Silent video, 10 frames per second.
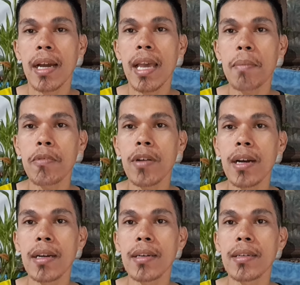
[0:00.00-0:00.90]
Kaya po
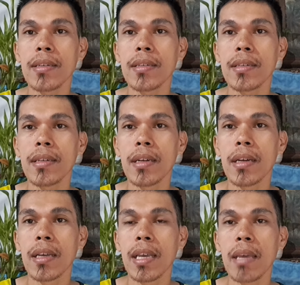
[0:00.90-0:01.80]
ang
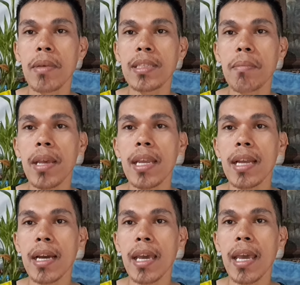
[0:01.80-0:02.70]
ibig sabihin
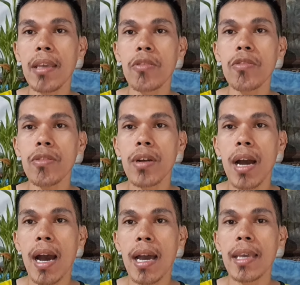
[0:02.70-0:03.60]
ng AU
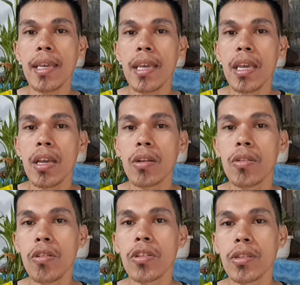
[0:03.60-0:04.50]
ay
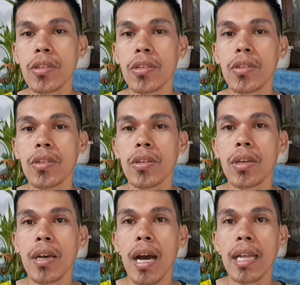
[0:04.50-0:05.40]
gold.
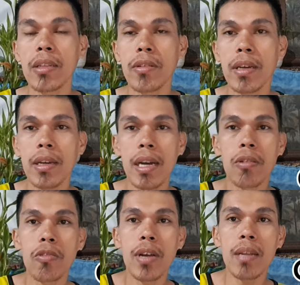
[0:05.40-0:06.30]
At ang
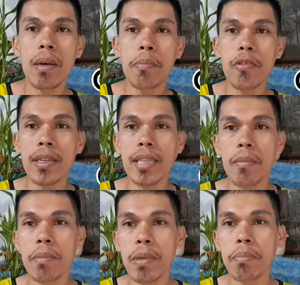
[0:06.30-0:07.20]
kahulugan naman po ng
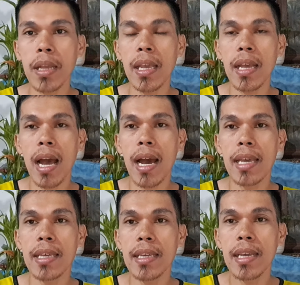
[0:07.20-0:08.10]
750
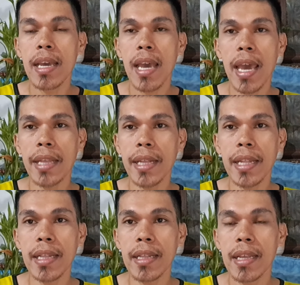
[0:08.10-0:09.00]
ay
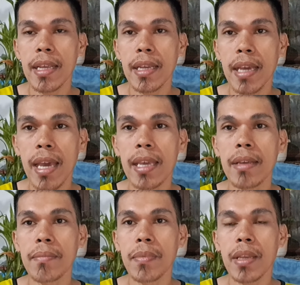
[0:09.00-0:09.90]
18K.
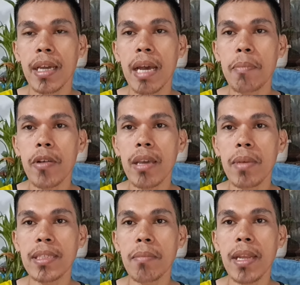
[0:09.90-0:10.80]
Kaya po ang
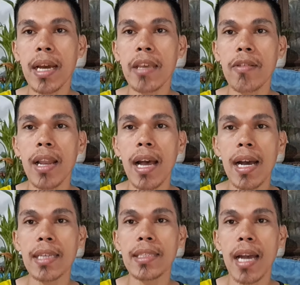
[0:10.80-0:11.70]
ibig sabihin ng iyong
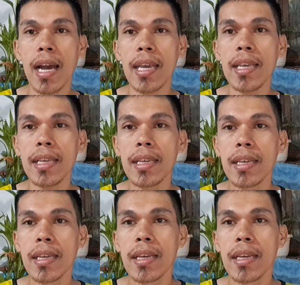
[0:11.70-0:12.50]
alahas ay